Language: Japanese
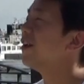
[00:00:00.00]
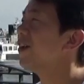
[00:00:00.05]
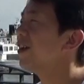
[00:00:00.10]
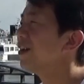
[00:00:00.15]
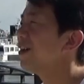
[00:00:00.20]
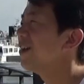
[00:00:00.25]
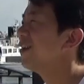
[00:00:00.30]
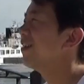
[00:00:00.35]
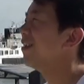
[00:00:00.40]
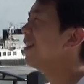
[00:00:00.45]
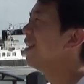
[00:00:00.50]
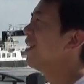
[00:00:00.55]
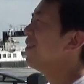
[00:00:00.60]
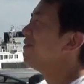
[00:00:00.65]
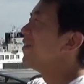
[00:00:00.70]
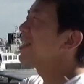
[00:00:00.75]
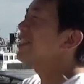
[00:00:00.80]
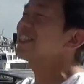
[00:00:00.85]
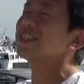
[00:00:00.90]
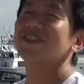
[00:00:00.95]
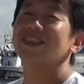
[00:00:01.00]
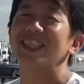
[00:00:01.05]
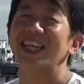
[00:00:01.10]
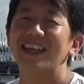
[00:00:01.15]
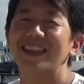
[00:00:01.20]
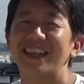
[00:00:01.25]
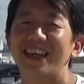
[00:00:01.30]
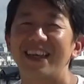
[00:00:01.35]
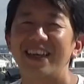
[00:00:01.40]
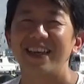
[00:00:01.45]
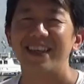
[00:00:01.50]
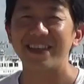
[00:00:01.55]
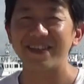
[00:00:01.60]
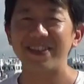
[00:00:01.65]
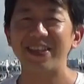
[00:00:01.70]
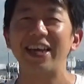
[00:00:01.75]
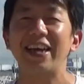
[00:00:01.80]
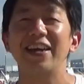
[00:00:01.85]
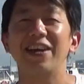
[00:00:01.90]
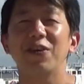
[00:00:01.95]
おっまっすぐ来たってい
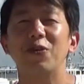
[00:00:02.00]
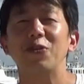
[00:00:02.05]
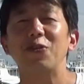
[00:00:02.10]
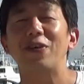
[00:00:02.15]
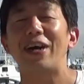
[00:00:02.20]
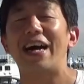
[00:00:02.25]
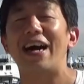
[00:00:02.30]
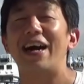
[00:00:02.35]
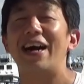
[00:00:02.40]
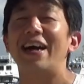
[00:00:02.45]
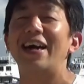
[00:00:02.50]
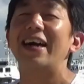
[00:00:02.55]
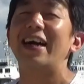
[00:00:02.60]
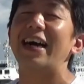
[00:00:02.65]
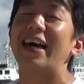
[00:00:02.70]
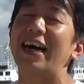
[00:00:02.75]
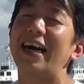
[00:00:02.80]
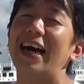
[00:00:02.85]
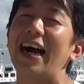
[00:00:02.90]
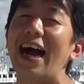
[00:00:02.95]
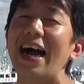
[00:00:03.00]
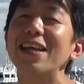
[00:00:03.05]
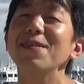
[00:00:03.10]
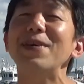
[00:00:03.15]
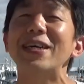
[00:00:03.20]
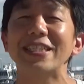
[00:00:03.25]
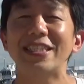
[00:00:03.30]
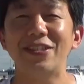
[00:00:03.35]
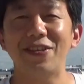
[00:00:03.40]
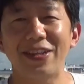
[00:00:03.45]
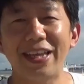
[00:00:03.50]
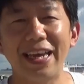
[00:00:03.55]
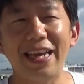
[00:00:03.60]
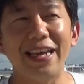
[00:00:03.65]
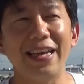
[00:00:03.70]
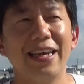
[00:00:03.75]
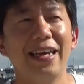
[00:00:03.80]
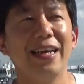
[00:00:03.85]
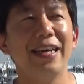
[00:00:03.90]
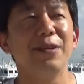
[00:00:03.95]
うねことがありますの
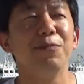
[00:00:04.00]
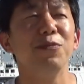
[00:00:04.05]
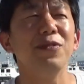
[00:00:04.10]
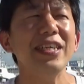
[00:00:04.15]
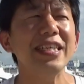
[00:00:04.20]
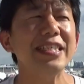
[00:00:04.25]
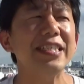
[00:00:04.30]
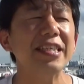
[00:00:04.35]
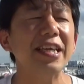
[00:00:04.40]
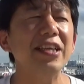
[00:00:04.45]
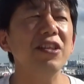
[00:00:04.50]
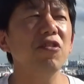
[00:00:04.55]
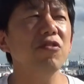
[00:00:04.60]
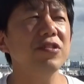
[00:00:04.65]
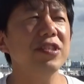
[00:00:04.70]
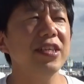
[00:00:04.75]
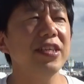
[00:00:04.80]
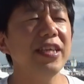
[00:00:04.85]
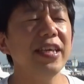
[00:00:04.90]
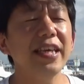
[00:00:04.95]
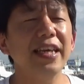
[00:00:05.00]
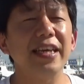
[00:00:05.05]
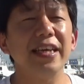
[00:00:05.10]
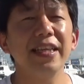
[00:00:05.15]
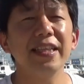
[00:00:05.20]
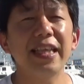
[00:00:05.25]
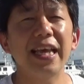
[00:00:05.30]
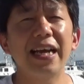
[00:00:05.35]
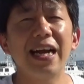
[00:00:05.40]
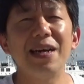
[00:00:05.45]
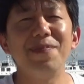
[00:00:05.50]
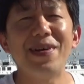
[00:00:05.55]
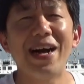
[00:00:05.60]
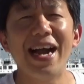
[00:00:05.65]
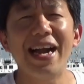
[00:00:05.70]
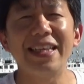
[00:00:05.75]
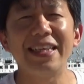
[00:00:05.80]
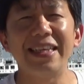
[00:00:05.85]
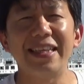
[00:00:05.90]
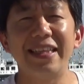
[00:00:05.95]
で、無意識のうちに手が
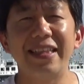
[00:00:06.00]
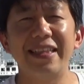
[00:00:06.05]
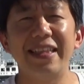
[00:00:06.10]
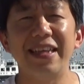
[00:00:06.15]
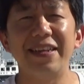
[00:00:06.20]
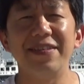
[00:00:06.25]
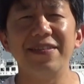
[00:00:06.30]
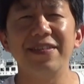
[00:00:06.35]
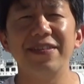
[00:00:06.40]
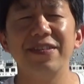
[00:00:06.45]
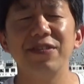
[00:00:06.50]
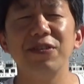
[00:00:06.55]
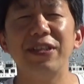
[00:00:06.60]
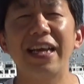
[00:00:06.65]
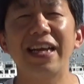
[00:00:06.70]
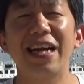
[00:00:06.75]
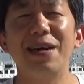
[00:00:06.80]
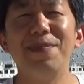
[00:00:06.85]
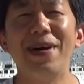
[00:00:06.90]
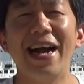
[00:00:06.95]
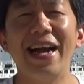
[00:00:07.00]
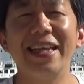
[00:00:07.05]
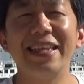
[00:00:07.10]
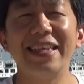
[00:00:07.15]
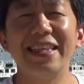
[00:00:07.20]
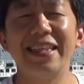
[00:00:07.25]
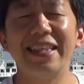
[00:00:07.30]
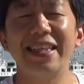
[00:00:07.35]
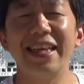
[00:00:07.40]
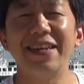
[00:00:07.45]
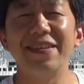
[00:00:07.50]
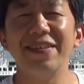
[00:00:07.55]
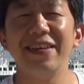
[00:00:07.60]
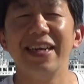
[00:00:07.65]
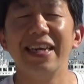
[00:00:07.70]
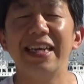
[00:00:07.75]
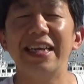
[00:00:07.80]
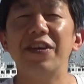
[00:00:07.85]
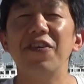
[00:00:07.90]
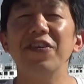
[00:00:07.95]
前に行ってる、腕が前に行ってる、
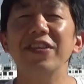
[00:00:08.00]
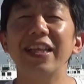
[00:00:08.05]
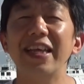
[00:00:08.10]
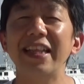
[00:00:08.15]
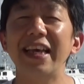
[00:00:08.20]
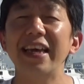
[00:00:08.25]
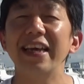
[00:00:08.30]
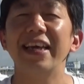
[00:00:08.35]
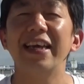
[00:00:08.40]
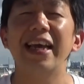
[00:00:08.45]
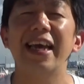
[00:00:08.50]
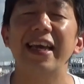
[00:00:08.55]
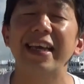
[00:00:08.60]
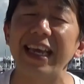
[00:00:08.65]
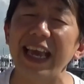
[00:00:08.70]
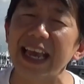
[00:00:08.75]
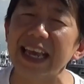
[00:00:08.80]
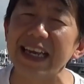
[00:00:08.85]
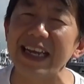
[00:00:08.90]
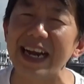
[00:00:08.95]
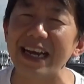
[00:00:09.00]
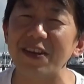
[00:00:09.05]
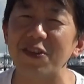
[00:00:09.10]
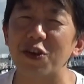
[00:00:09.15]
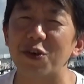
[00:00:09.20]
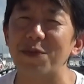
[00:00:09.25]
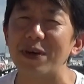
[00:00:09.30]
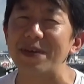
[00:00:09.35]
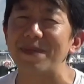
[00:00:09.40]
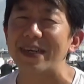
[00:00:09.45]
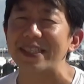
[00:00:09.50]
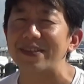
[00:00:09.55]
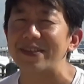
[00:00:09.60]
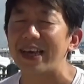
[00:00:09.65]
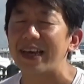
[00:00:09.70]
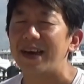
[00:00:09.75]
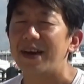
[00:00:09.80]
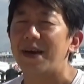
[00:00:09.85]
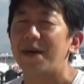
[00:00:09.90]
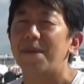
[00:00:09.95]
いろんなね原因があると思います
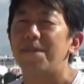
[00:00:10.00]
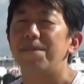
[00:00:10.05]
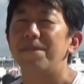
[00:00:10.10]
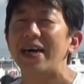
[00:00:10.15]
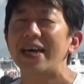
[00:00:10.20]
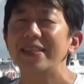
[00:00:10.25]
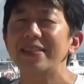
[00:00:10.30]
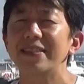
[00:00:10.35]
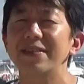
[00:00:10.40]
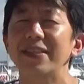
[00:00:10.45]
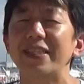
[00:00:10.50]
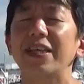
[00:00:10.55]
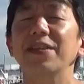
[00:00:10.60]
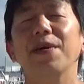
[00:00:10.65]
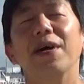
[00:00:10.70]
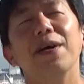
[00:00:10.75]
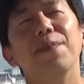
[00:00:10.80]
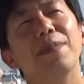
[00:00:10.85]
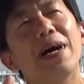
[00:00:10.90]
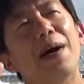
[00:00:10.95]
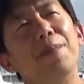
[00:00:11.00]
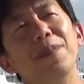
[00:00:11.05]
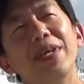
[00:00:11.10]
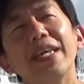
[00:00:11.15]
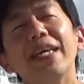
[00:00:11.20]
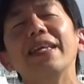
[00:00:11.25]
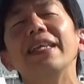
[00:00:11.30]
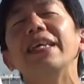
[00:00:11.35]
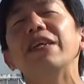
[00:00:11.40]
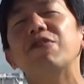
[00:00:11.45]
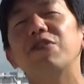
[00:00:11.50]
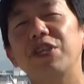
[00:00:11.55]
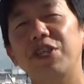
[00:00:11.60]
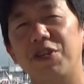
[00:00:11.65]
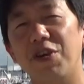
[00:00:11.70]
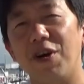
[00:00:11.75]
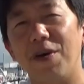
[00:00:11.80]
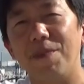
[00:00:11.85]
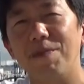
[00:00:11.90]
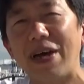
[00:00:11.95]
ね。まずは右に行く
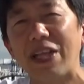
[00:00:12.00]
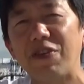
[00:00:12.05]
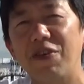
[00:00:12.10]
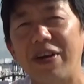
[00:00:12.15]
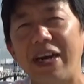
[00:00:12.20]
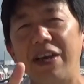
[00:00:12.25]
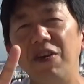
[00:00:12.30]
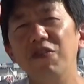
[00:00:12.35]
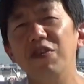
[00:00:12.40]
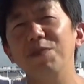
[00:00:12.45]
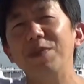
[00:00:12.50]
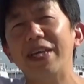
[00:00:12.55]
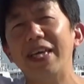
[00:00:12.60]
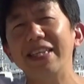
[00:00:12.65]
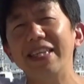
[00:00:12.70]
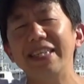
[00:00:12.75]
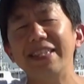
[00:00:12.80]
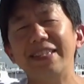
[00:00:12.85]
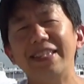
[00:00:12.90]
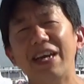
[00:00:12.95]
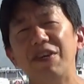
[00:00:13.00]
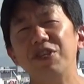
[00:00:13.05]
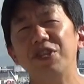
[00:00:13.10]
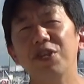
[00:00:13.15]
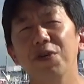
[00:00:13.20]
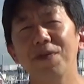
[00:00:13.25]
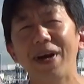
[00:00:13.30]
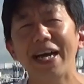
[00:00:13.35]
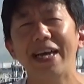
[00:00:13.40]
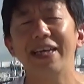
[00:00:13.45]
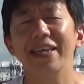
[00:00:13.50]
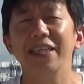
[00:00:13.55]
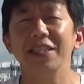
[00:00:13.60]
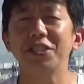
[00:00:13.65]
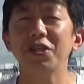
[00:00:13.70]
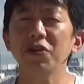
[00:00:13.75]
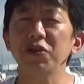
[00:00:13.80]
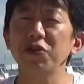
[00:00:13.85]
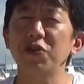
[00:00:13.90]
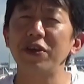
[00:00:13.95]
人、バトンがよく右に行っちゃう人は
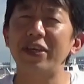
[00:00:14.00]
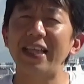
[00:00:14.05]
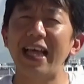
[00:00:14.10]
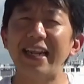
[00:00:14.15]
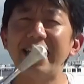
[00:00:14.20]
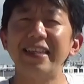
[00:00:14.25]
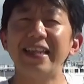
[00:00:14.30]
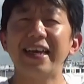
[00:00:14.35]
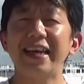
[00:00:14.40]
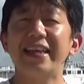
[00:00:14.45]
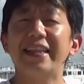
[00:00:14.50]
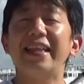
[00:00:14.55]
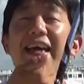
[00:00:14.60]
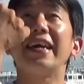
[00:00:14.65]
ちょっと左に投げ